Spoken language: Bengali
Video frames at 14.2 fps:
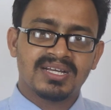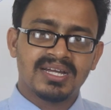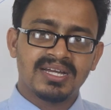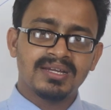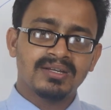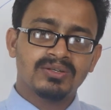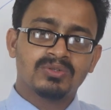
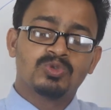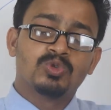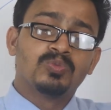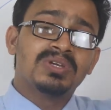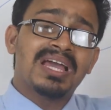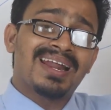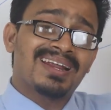জায়গায়
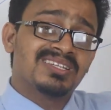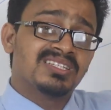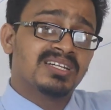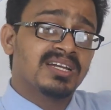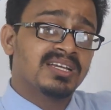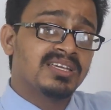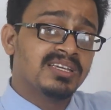তুমি আর এক
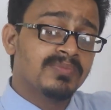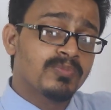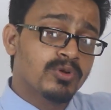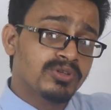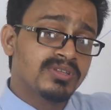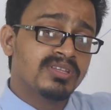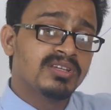জায়গায় গিয়ে
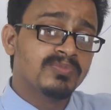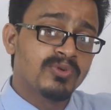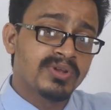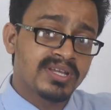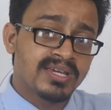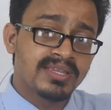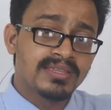প্রতিদিন
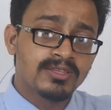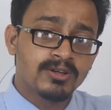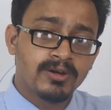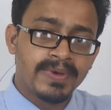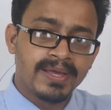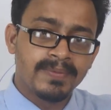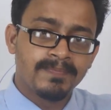পরীক্ষা দিতে
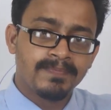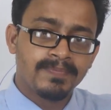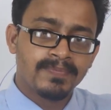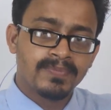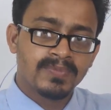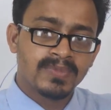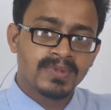হবে
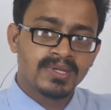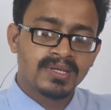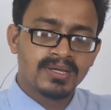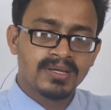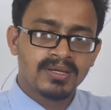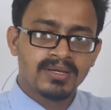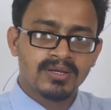
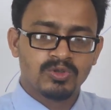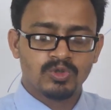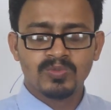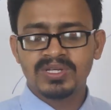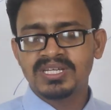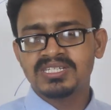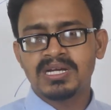
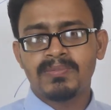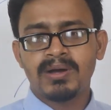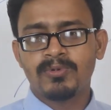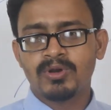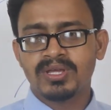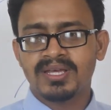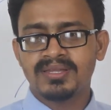তুমি কি যাবা
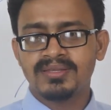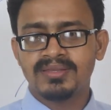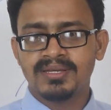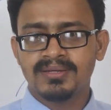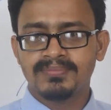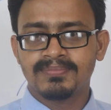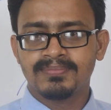পরীক্ষা
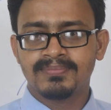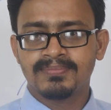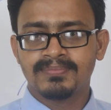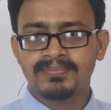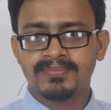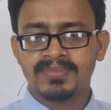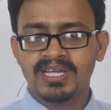দিতে
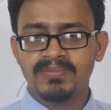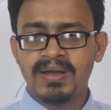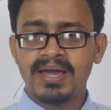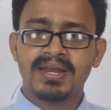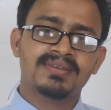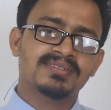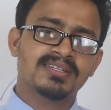এই
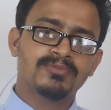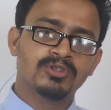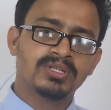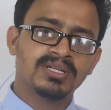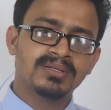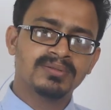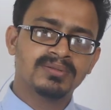ভাইরাসের
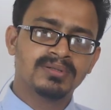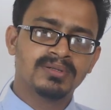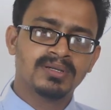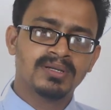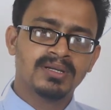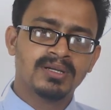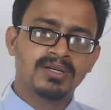মধ্যে
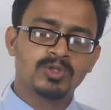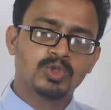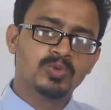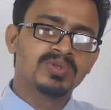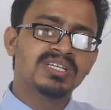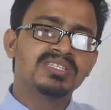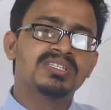
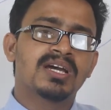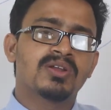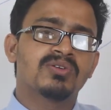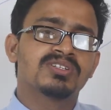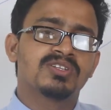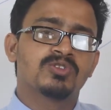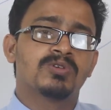তুমি কি জানো
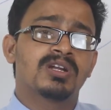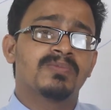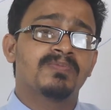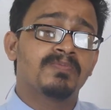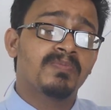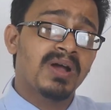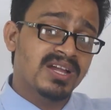যে তোমার
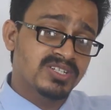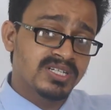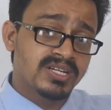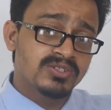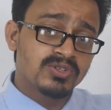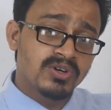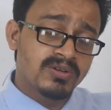
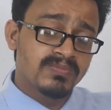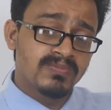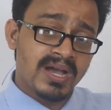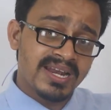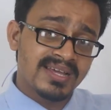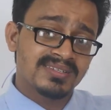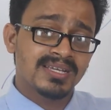পাশের জন
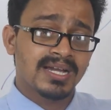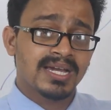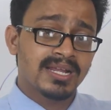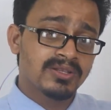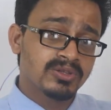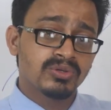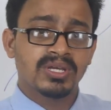ভাইরাস
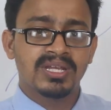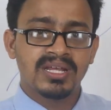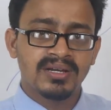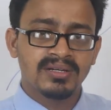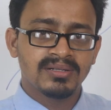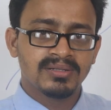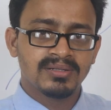আক্রান্ত কিনা